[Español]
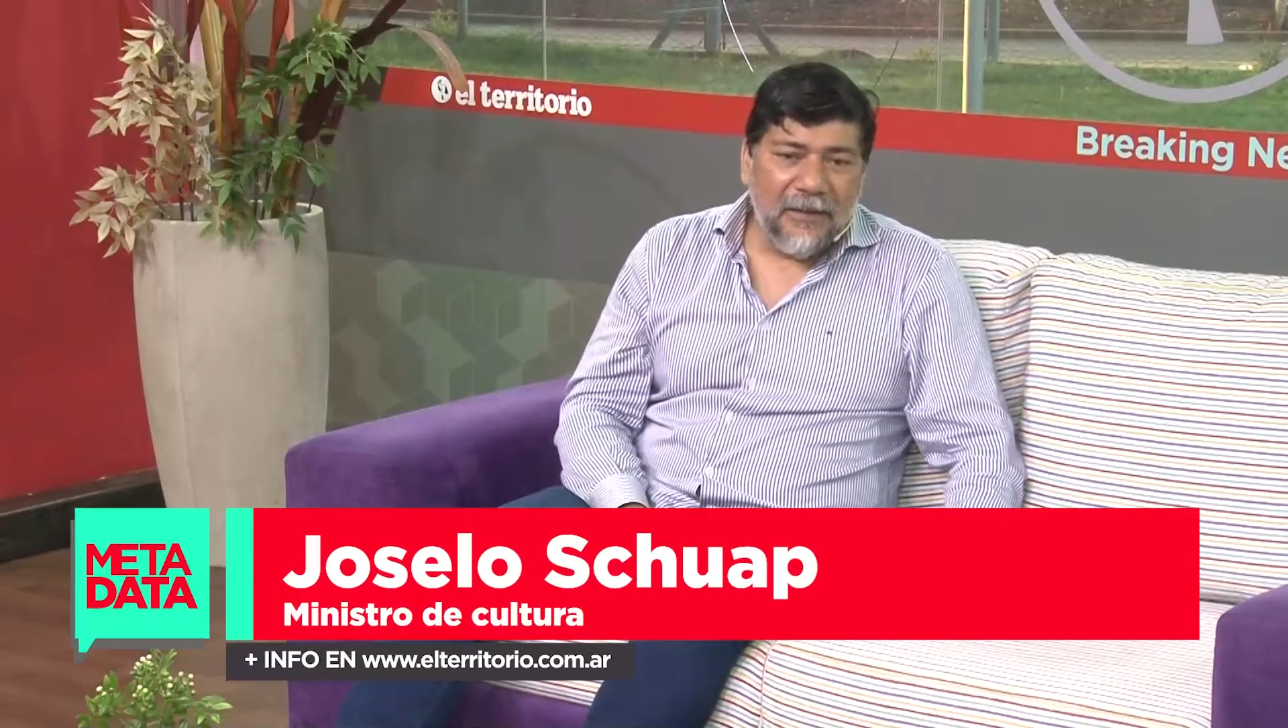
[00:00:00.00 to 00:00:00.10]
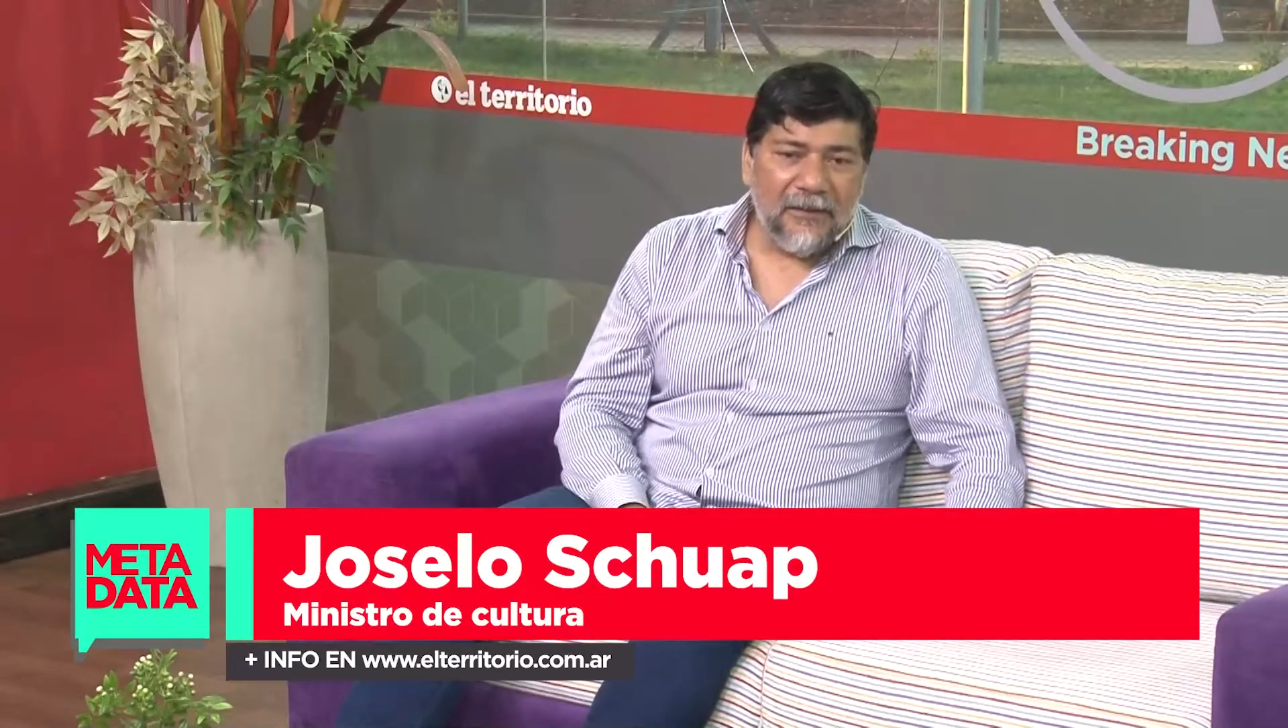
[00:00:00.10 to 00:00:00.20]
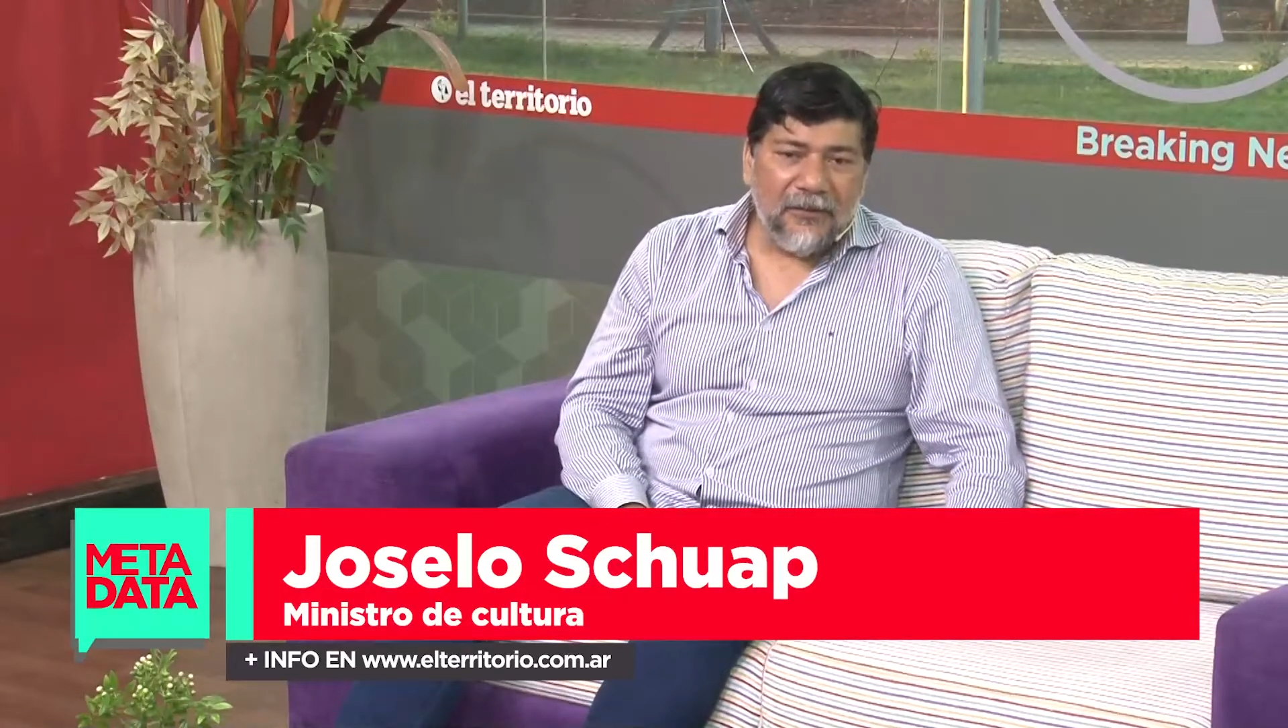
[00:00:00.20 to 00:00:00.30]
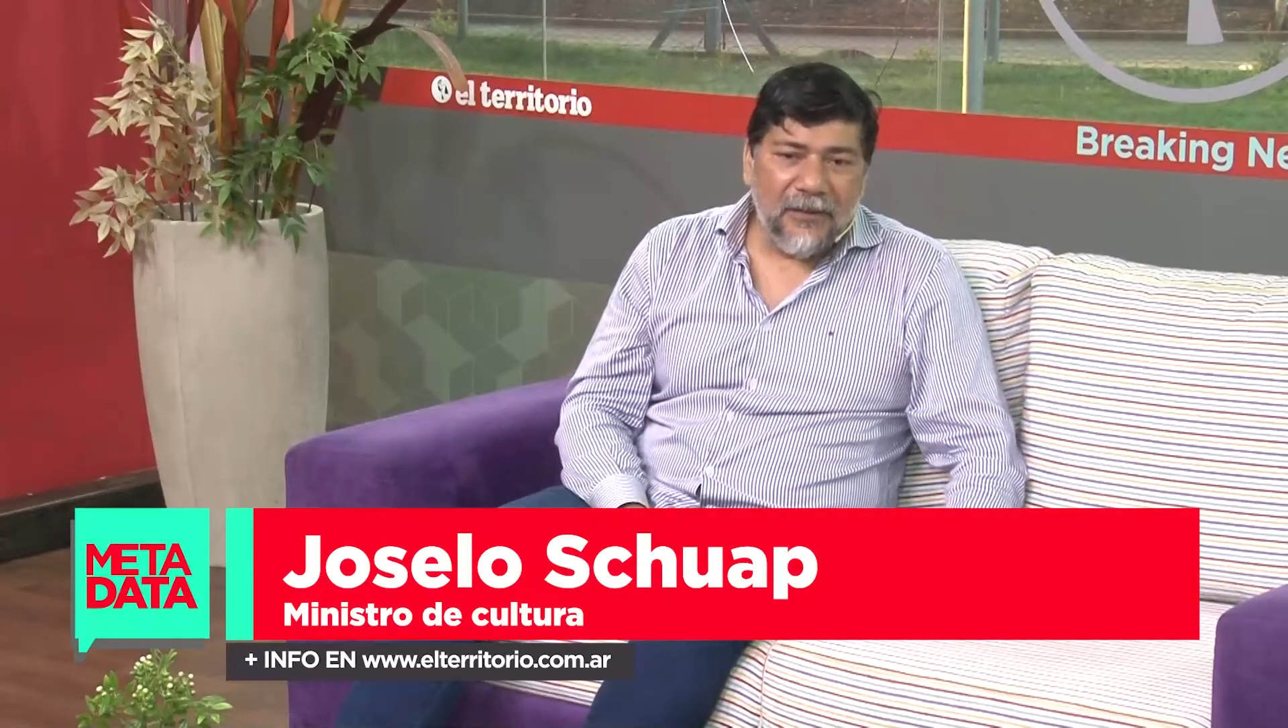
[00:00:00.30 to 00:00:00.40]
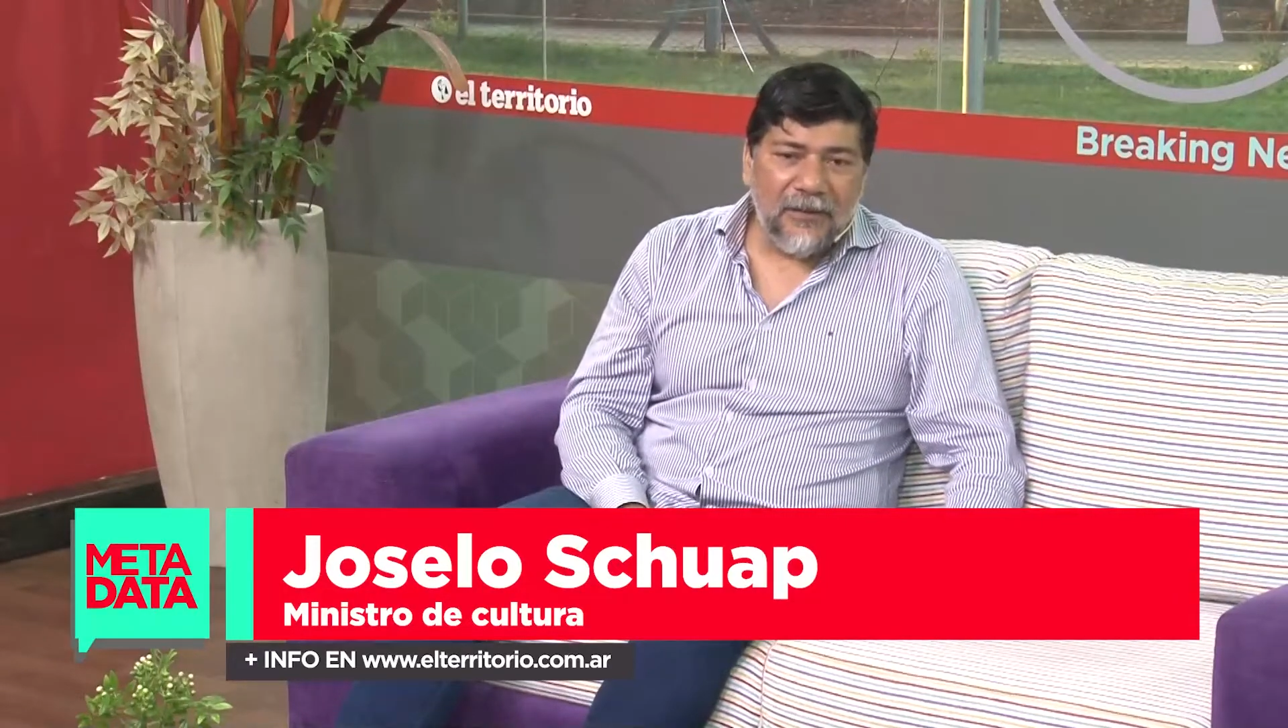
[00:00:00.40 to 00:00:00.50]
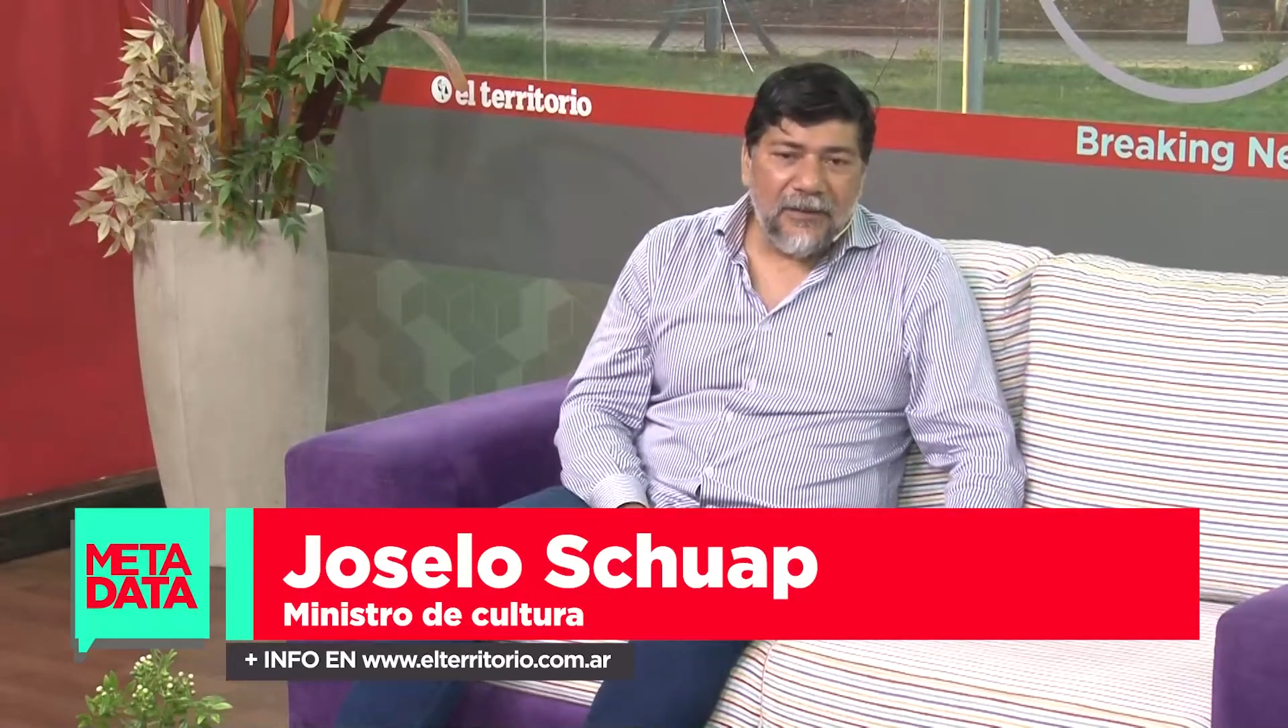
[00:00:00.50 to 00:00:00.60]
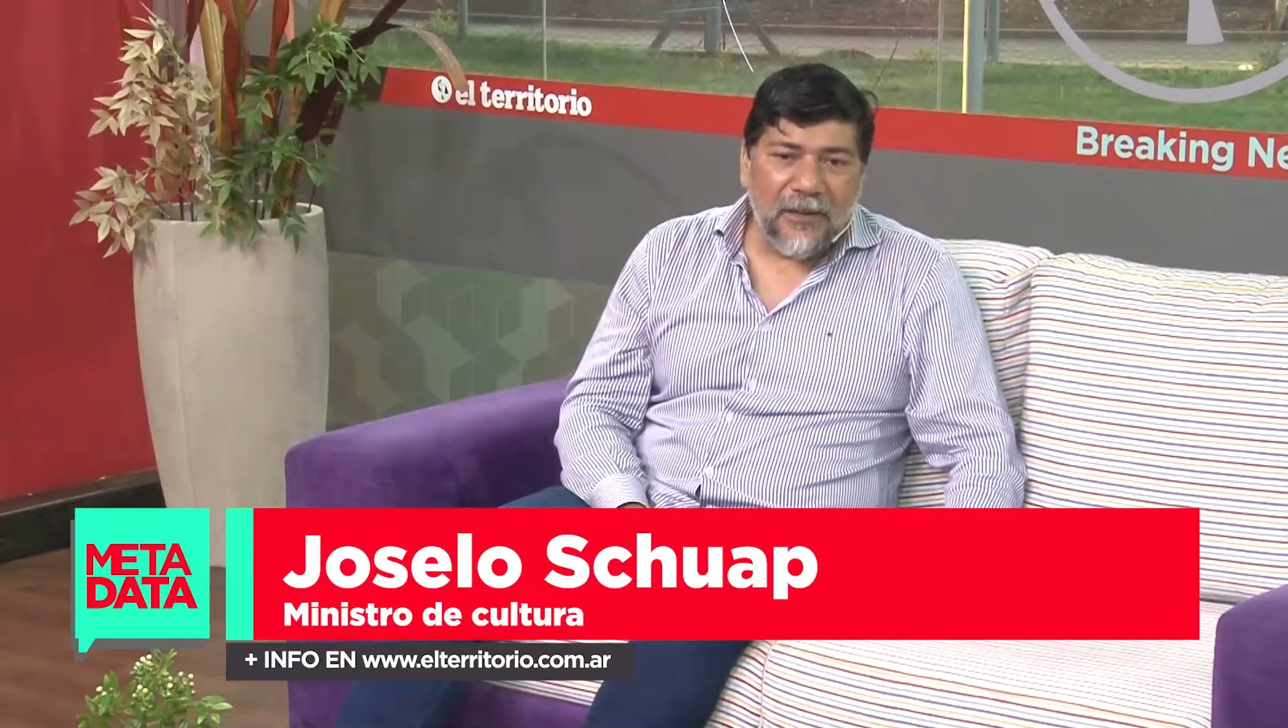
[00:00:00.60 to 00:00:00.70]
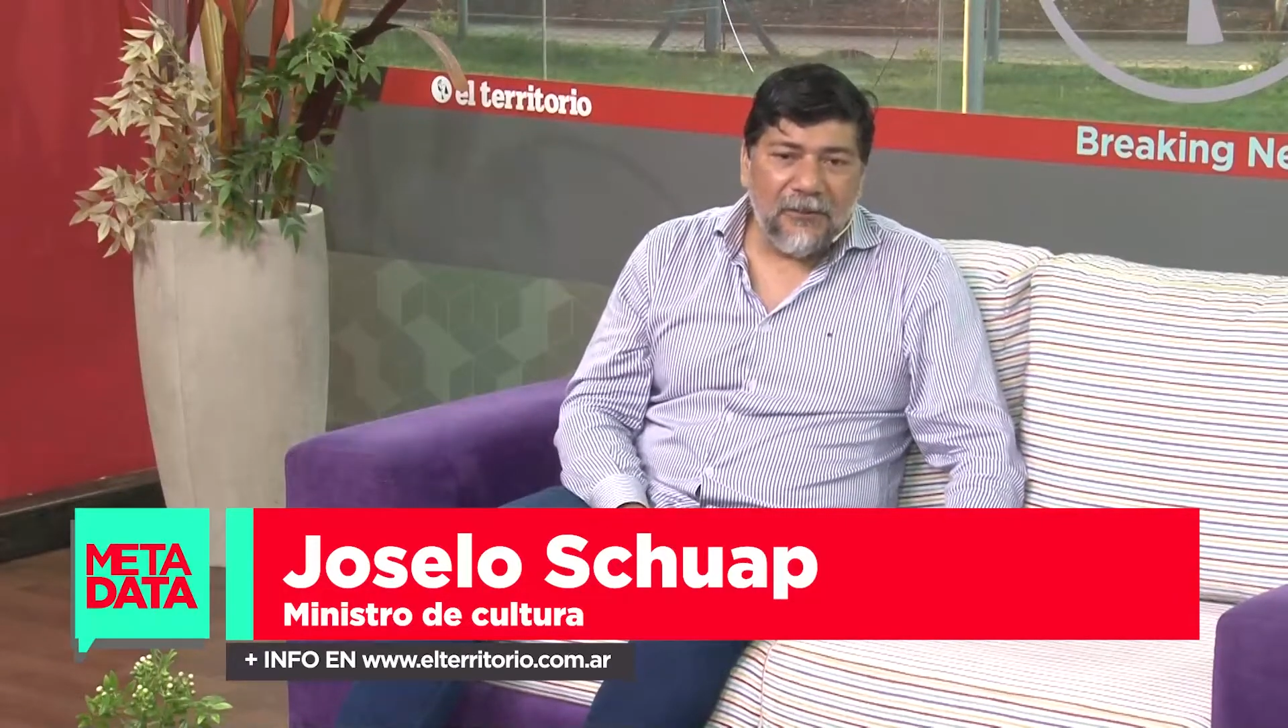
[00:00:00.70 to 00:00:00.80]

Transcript: eh, son